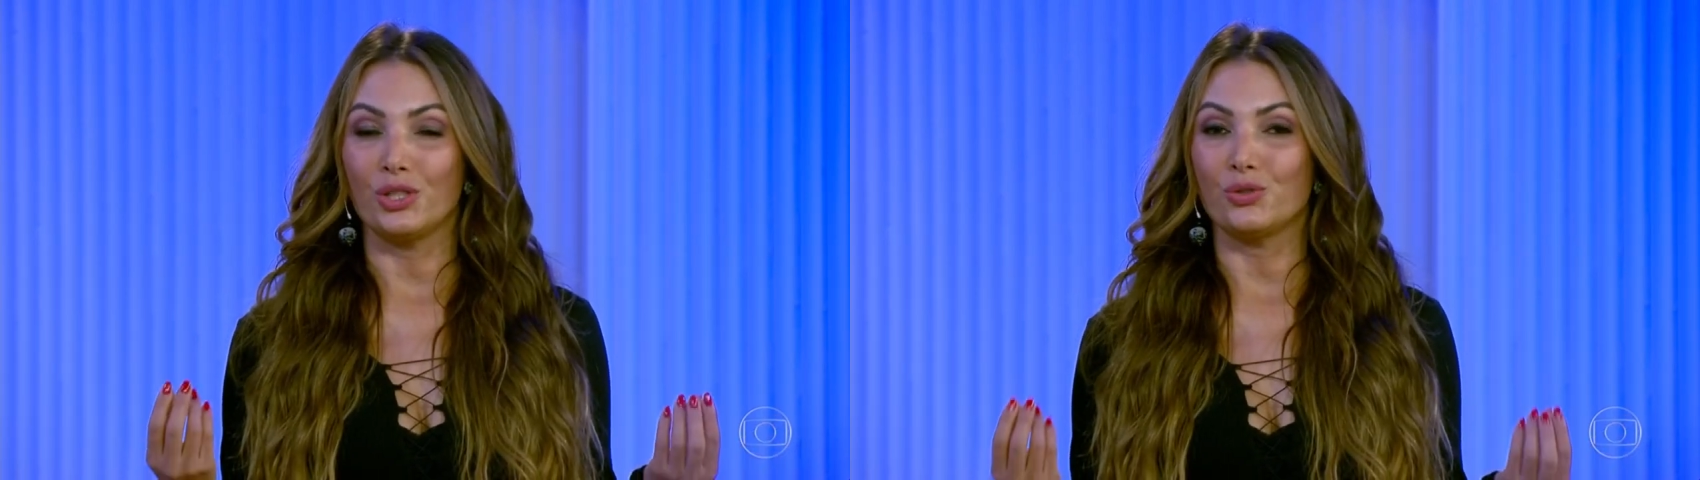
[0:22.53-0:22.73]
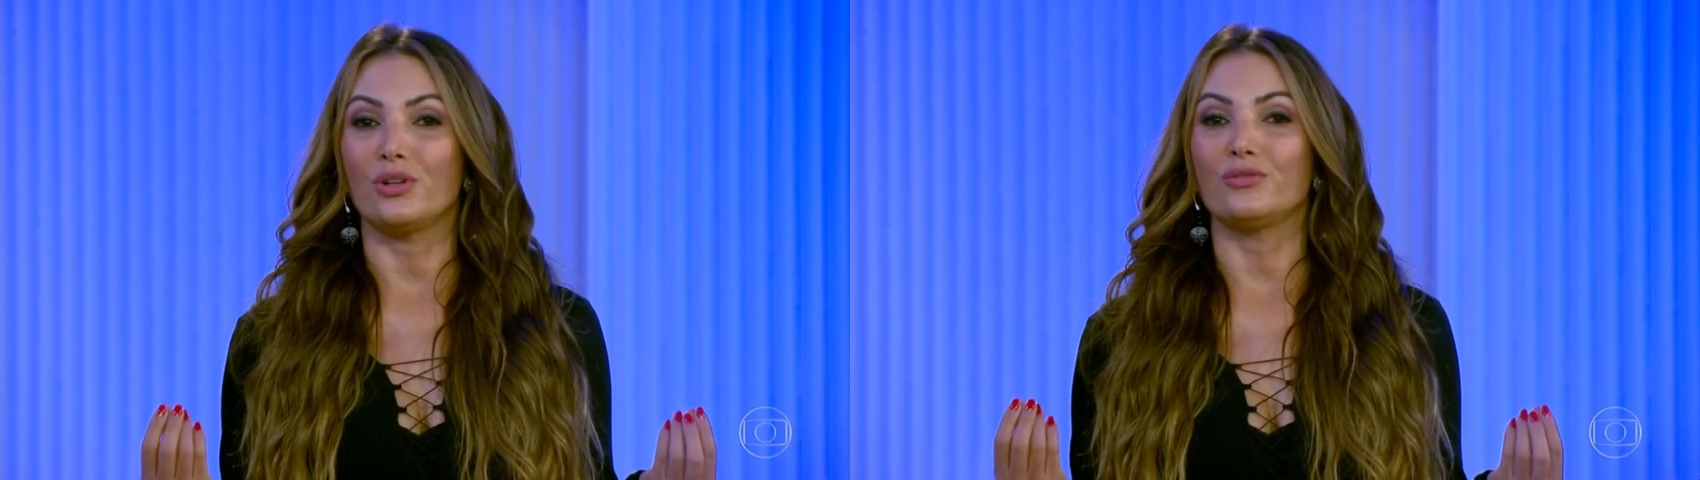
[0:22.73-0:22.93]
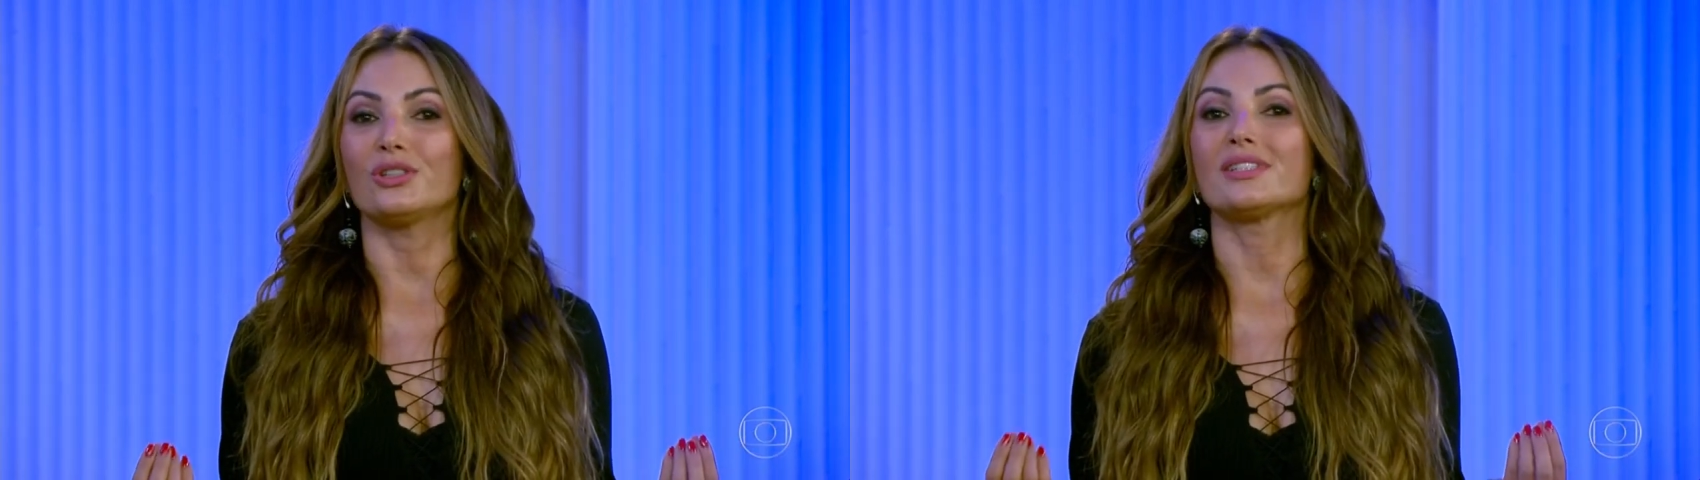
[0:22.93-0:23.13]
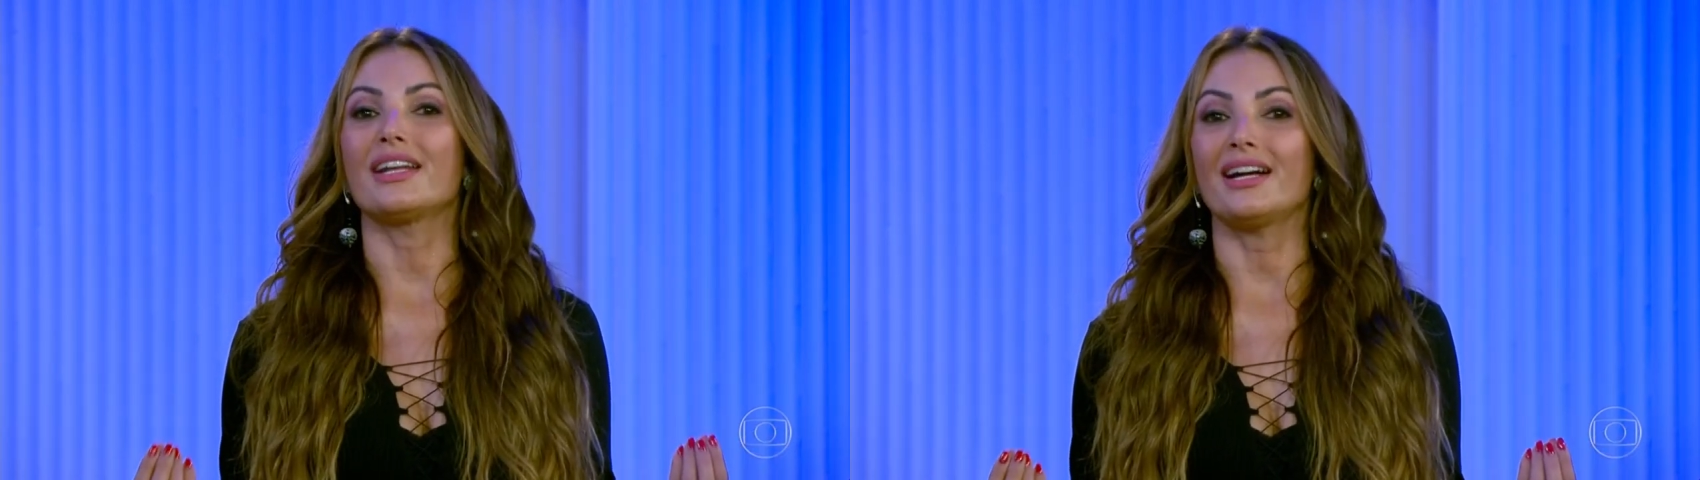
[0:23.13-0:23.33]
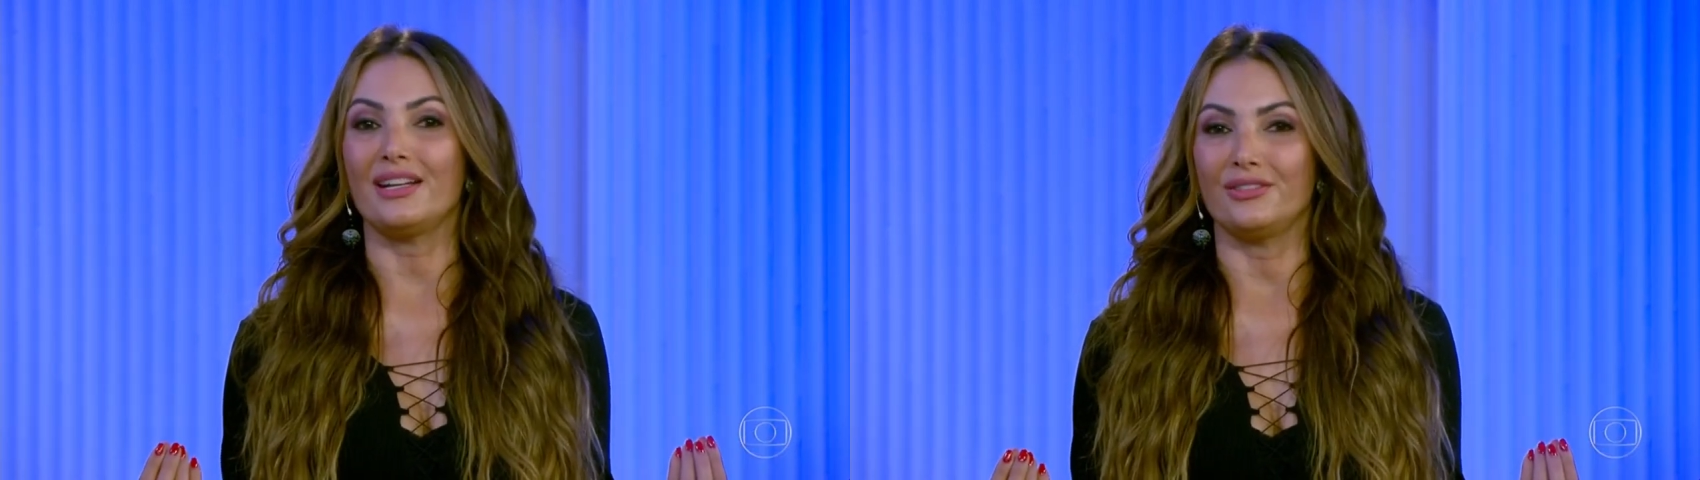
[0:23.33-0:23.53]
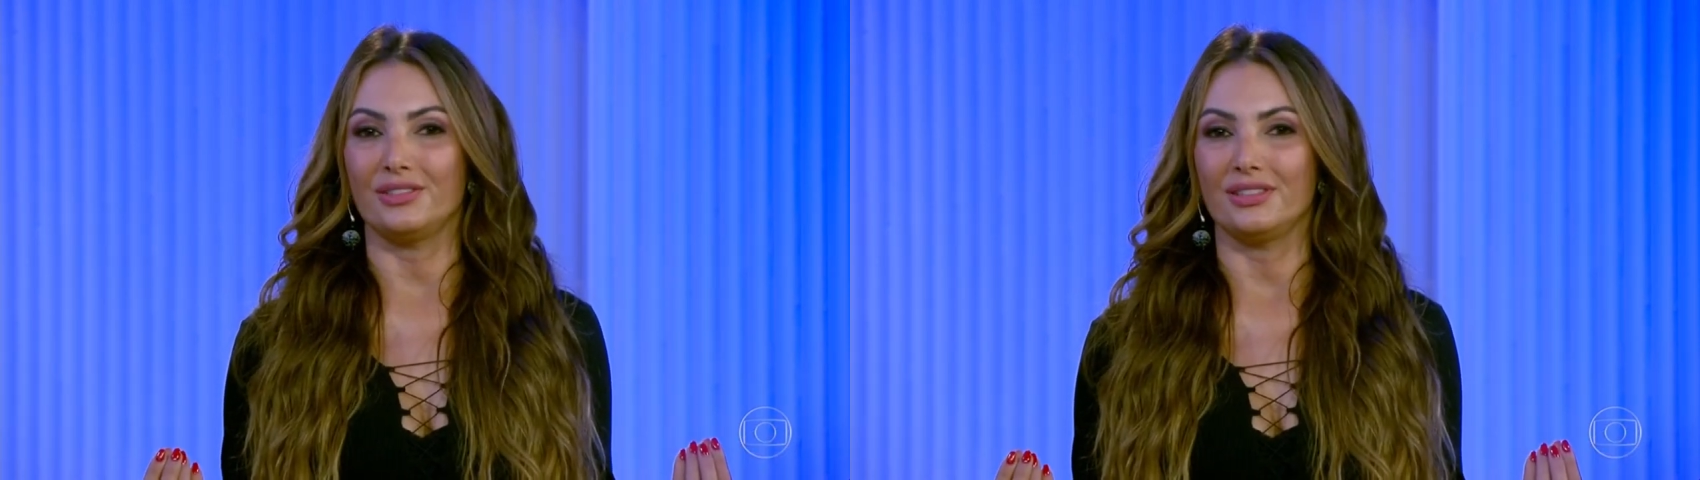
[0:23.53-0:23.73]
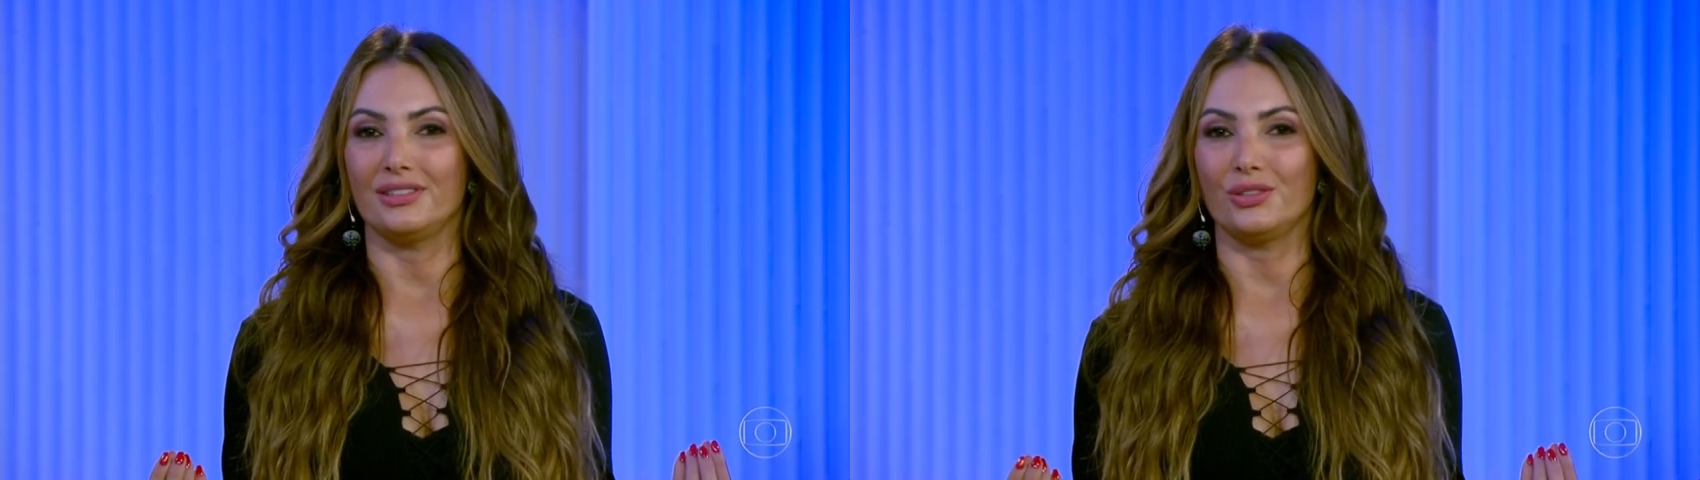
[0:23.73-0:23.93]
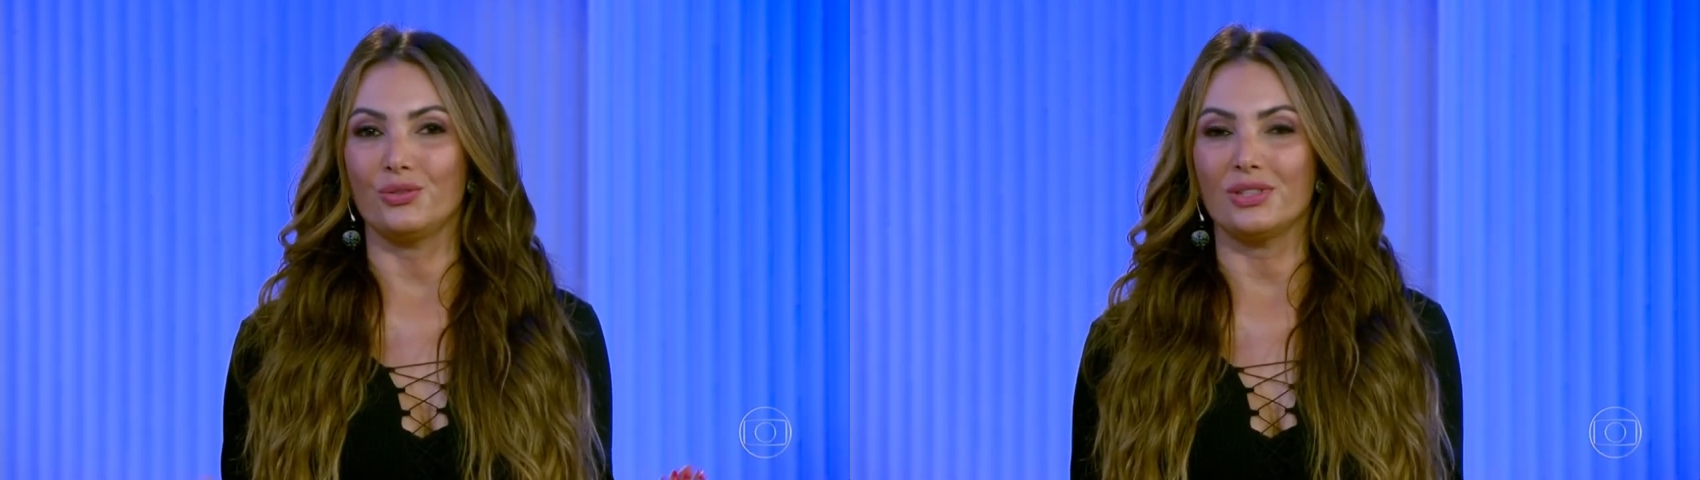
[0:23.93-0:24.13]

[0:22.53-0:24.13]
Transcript: com a sua voz grave